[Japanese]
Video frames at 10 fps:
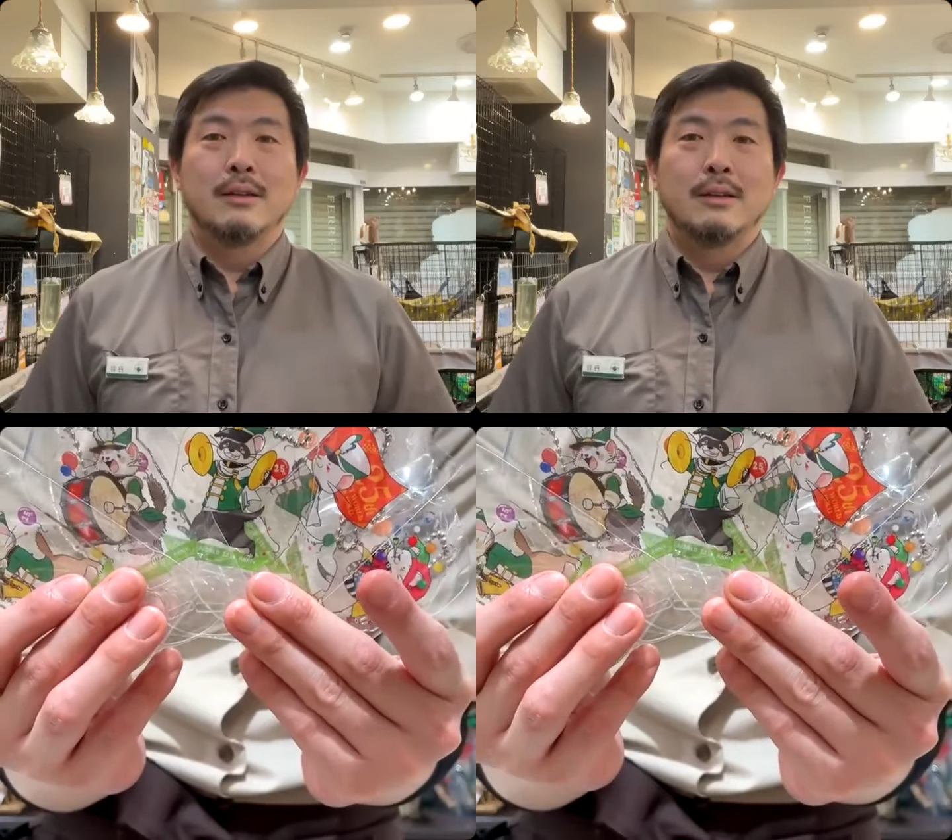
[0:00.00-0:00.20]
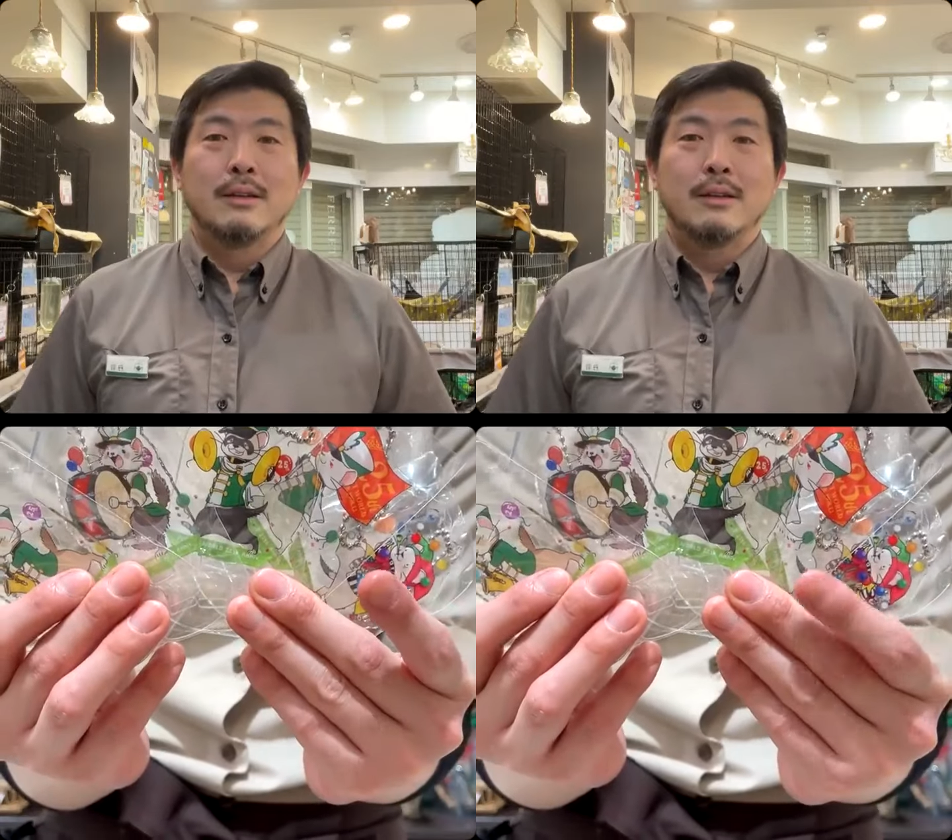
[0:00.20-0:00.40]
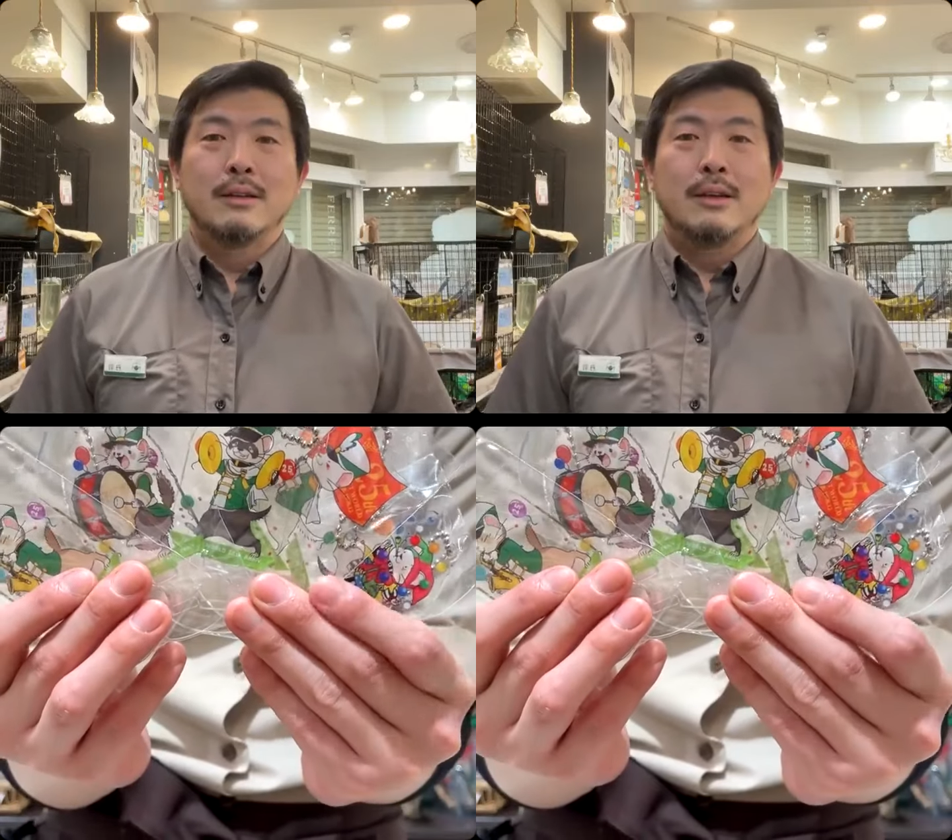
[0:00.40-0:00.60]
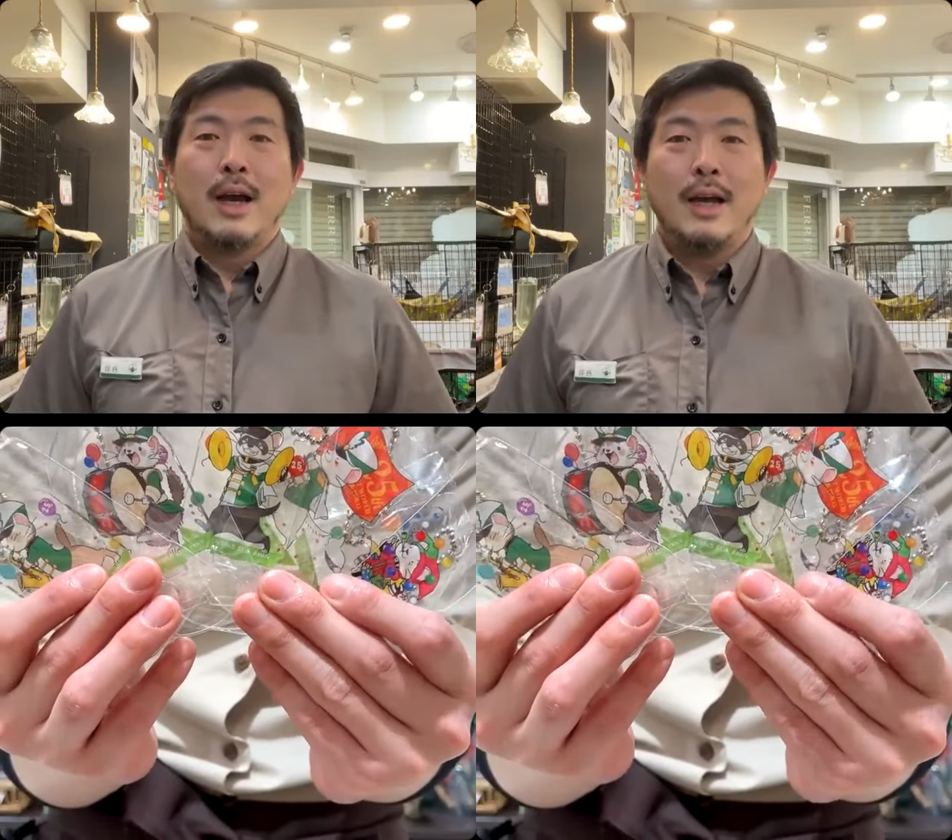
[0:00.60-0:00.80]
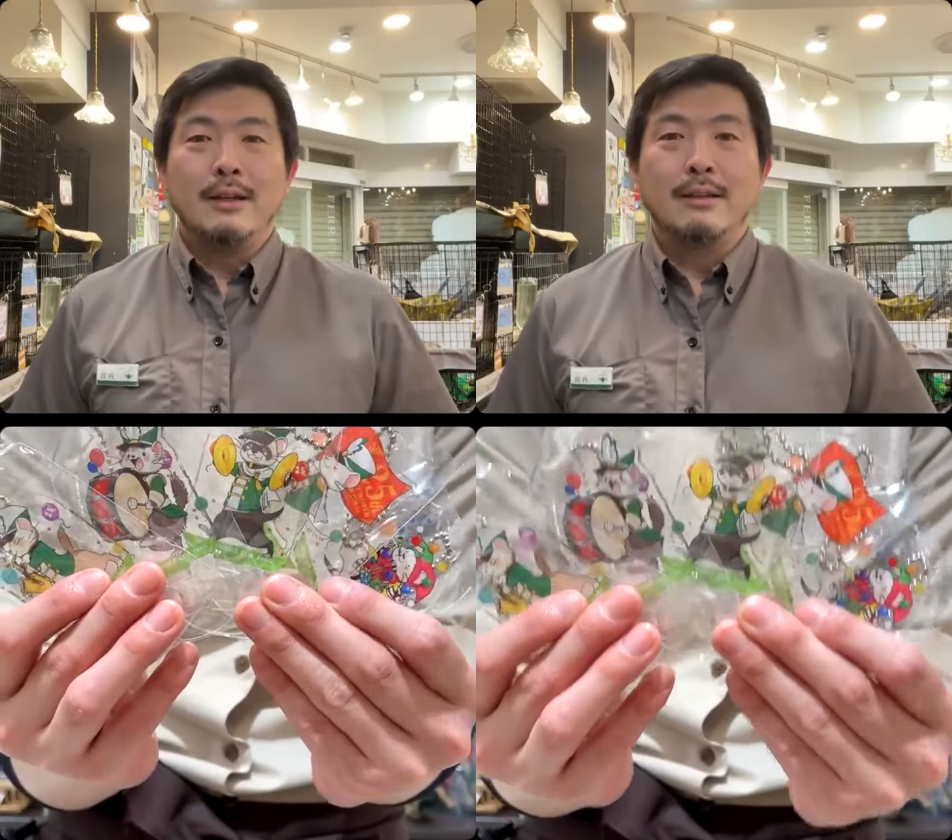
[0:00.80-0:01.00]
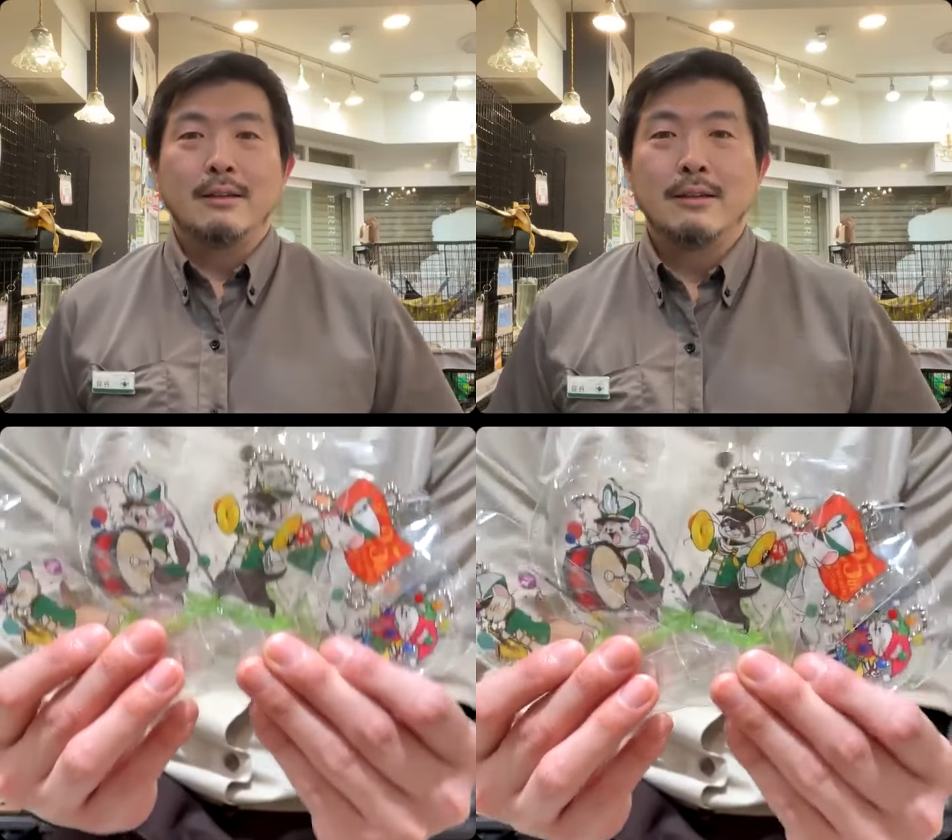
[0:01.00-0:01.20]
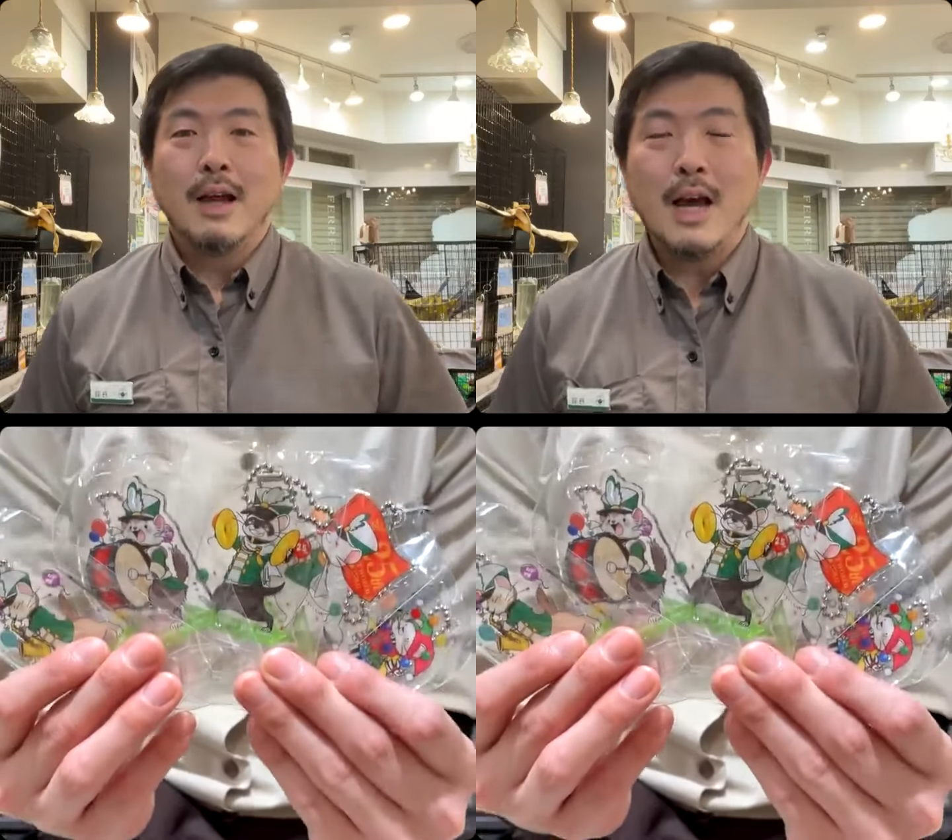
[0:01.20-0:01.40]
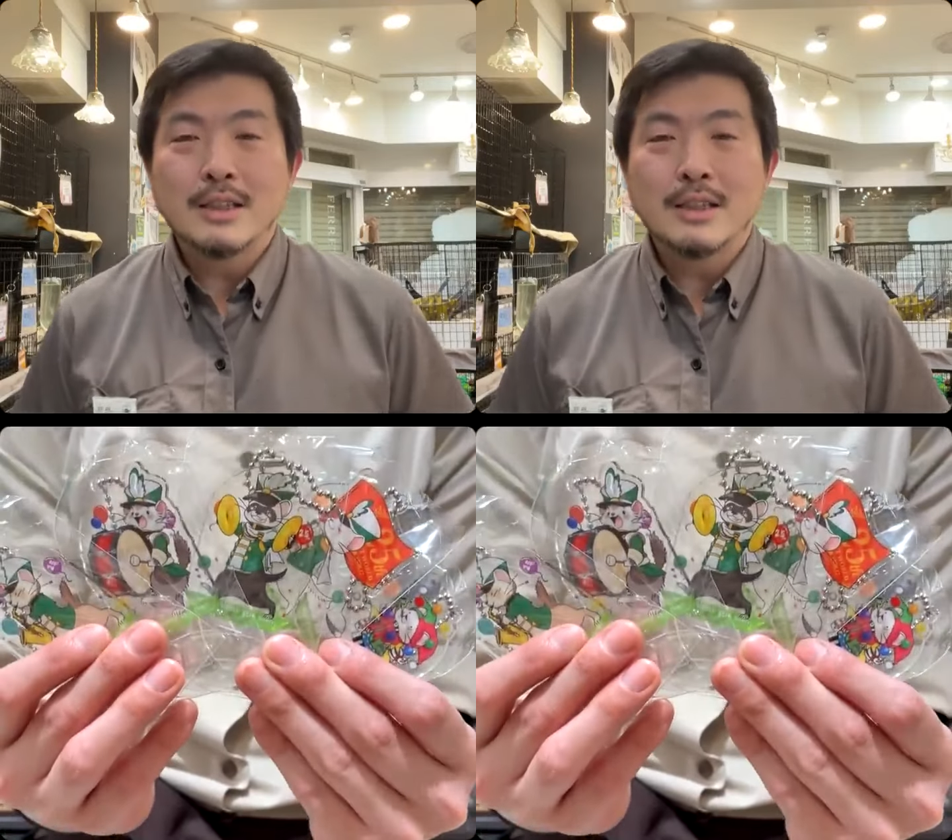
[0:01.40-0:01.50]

はい。あ、